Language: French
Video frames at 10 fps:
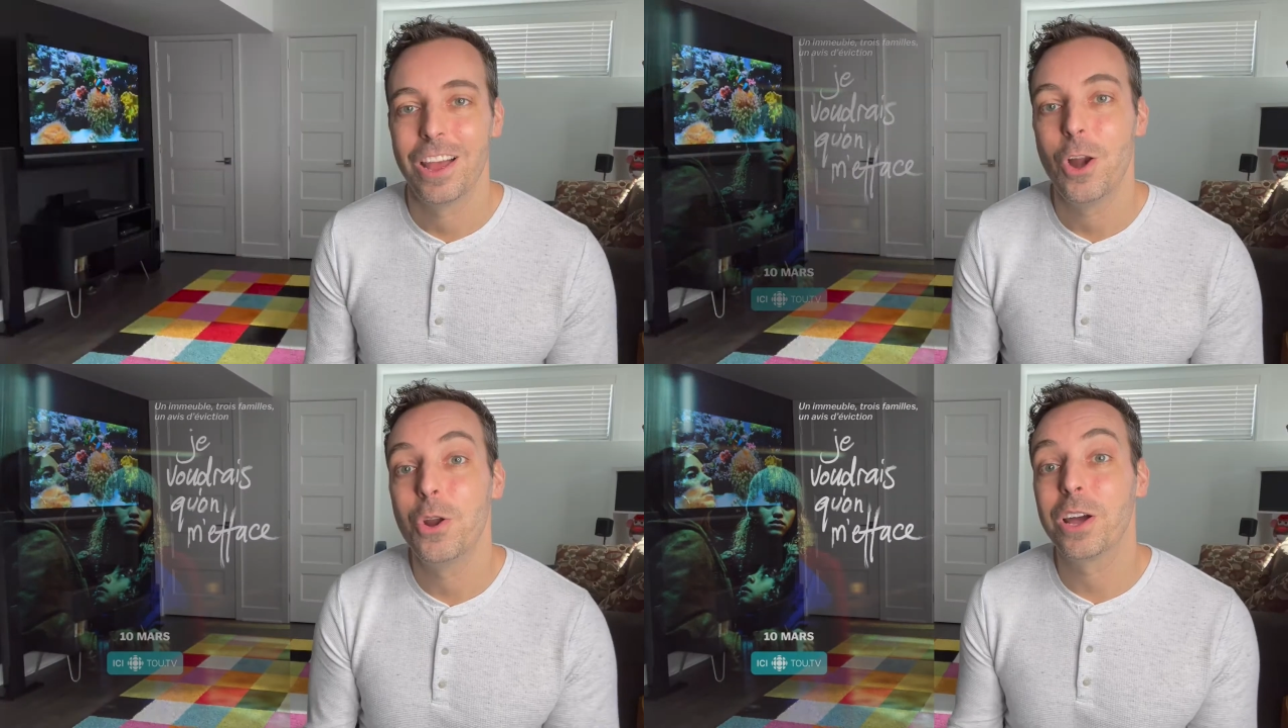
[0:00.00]

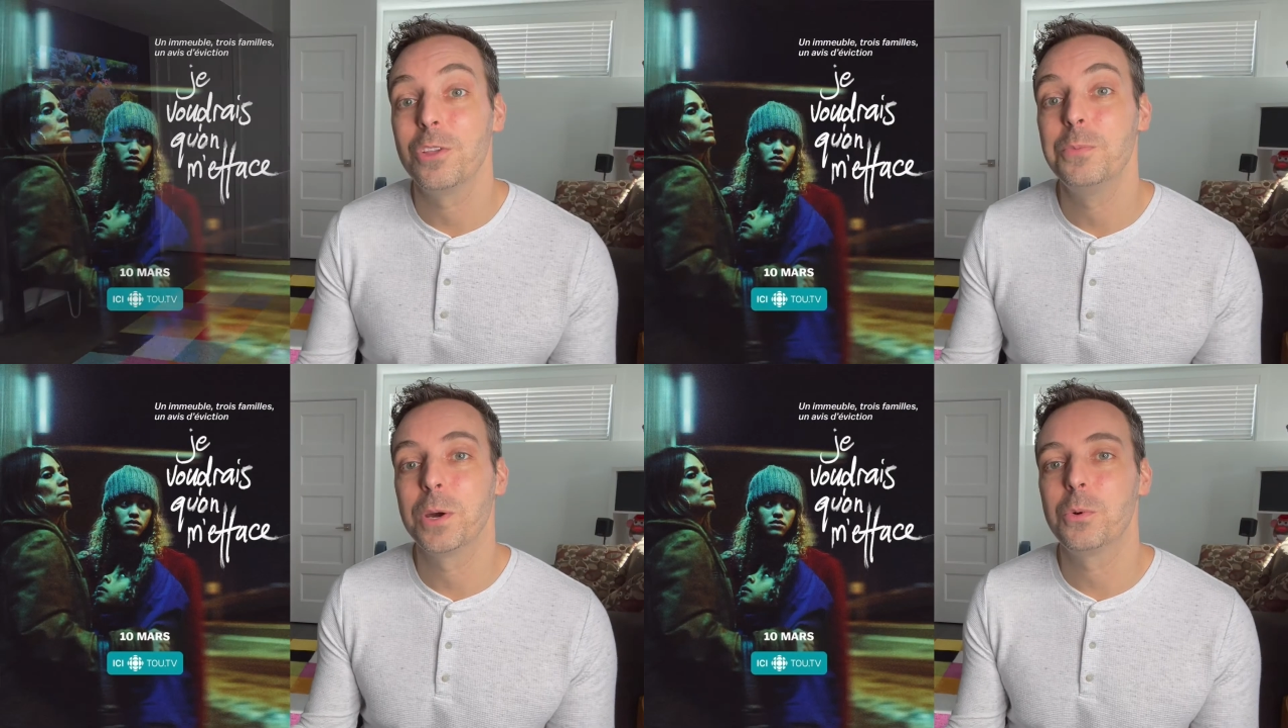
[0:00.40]
Le
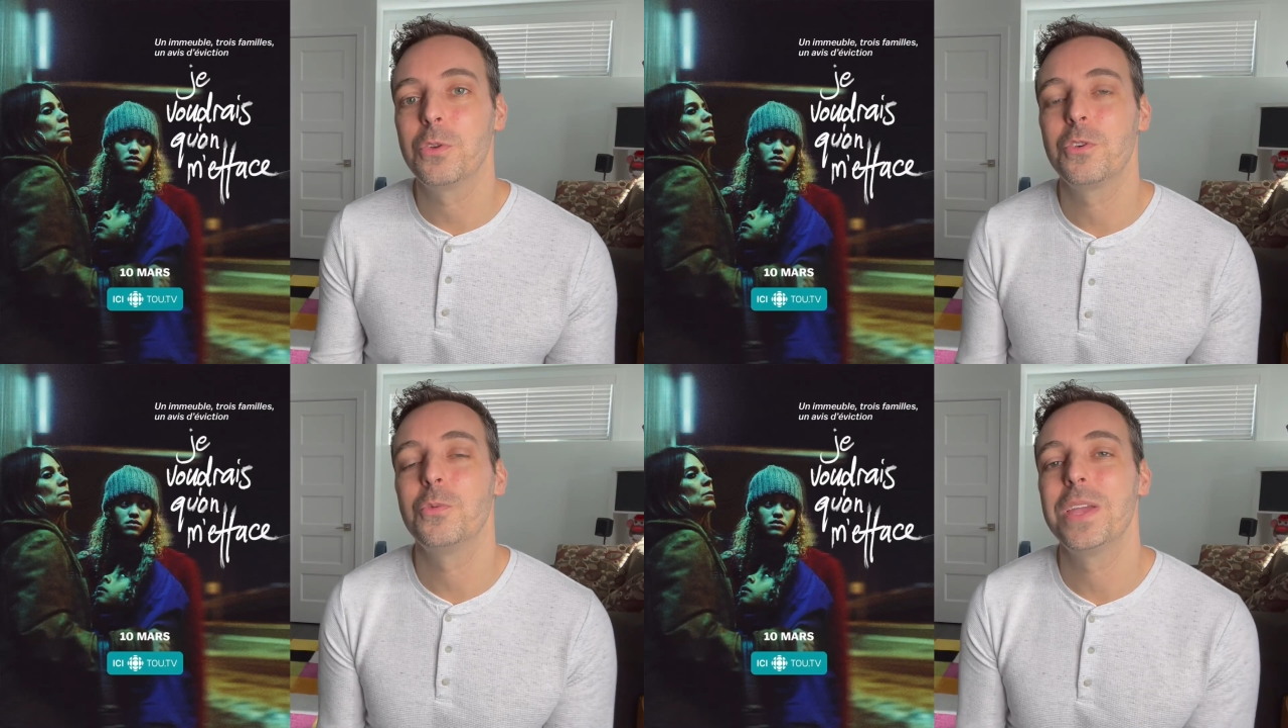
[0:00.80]
grand numéro
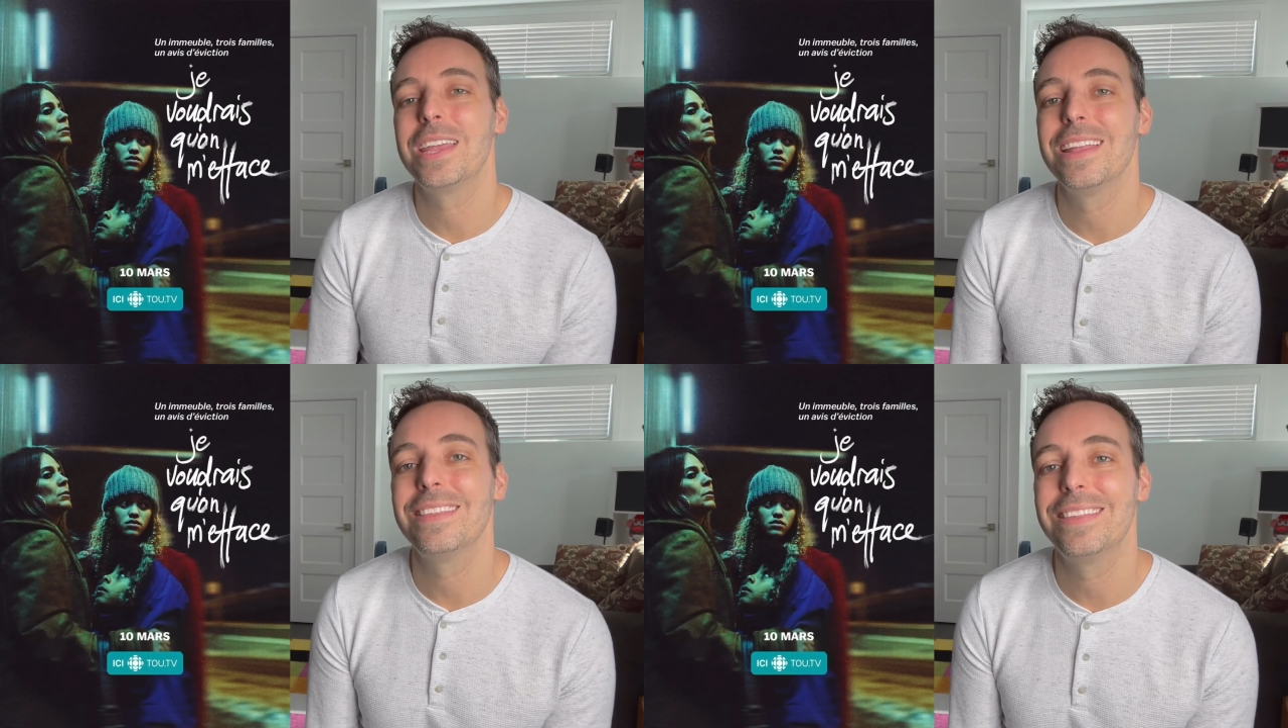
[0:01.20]
1 ce
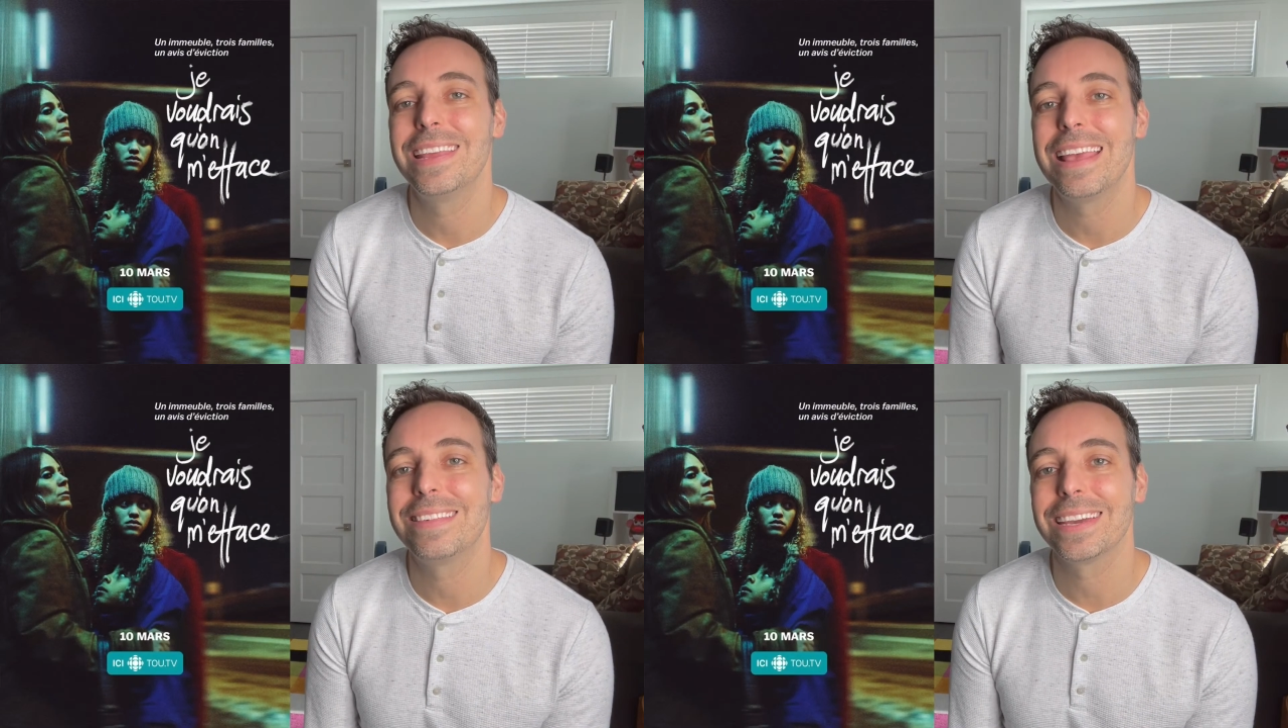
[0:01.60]
week-end,
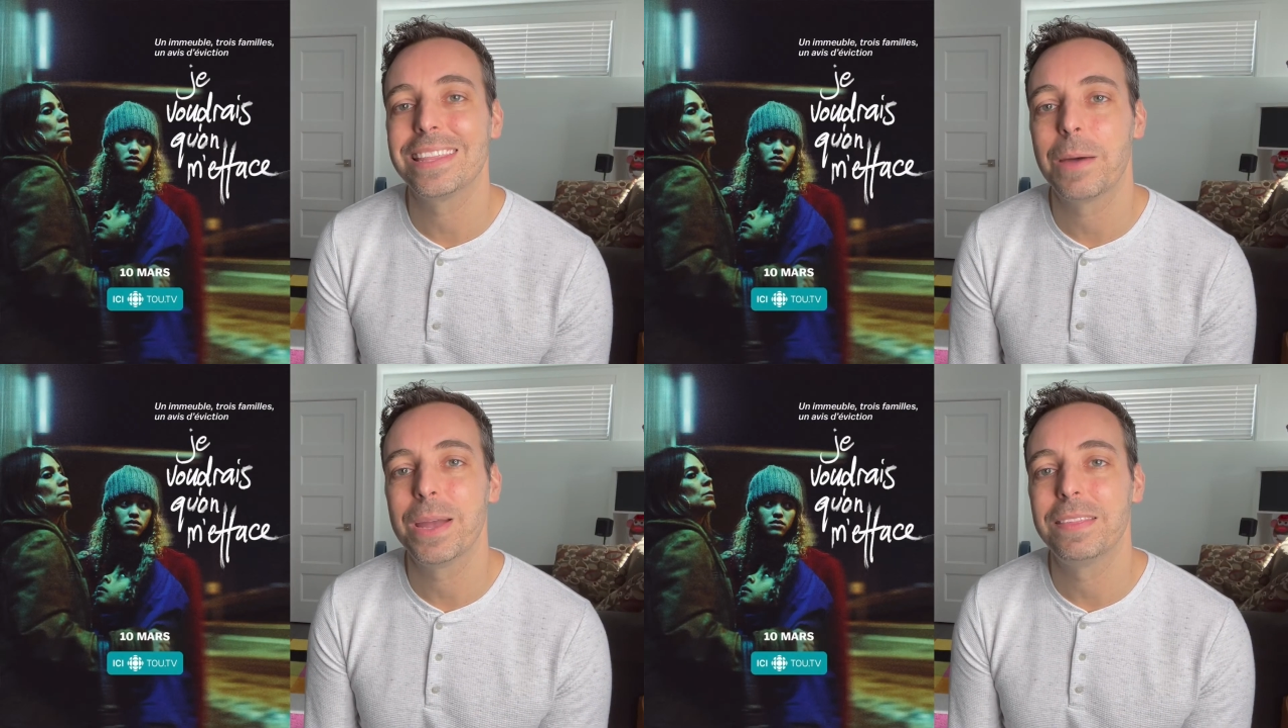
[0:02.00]
c'est la
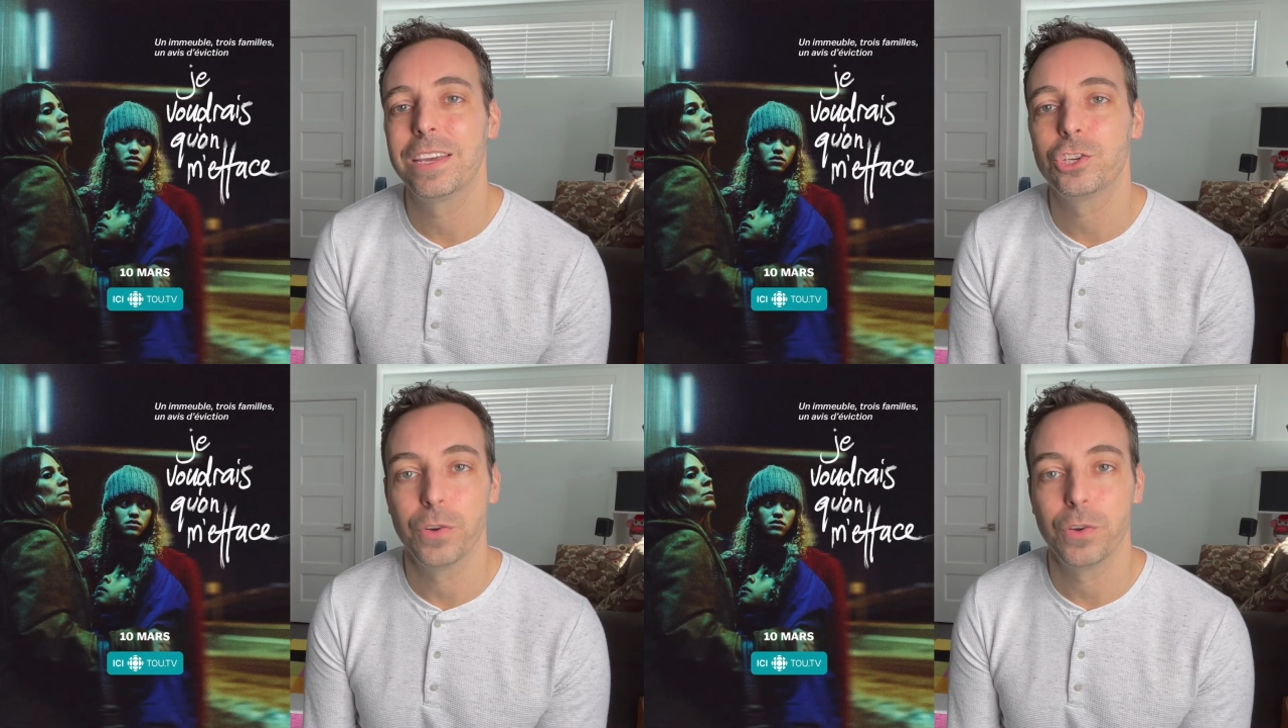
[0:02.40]
série dramatique